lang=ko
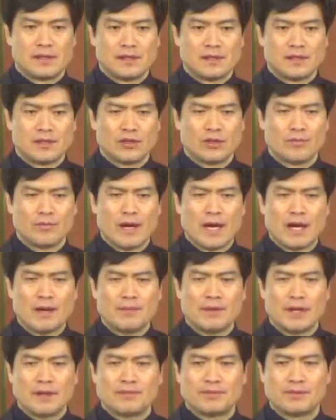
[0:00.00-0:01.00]
그리고
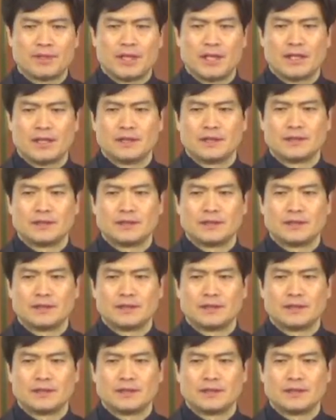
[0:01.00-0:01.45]
마음이 아프다.